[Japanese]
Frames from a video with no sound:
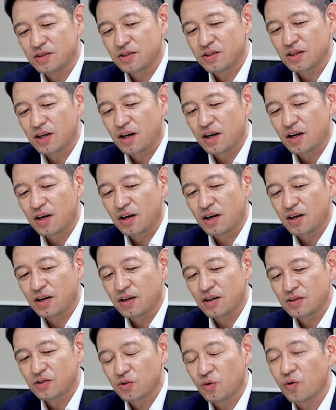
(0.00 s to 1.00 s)
自社
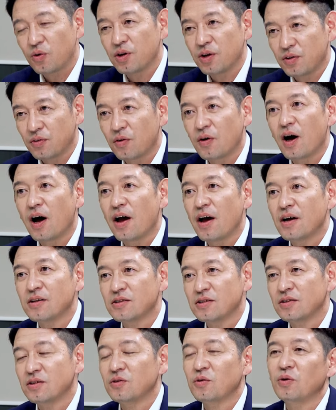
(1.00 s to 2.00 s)
商品の開
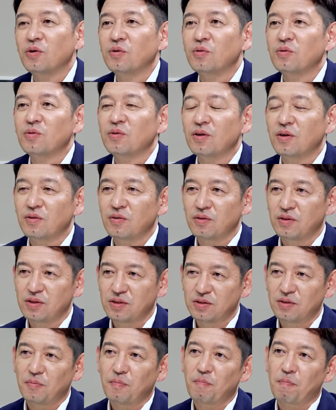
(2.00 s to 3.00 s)
発に取り組んでるん
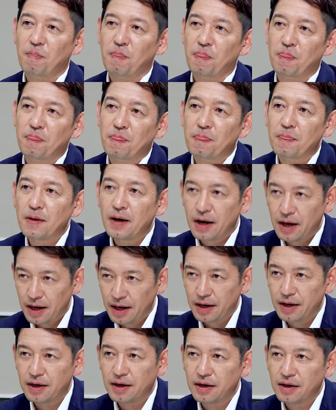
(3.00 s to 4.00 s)
ですメガネの
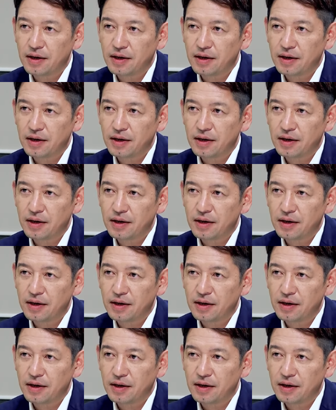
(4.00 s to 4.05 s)
はい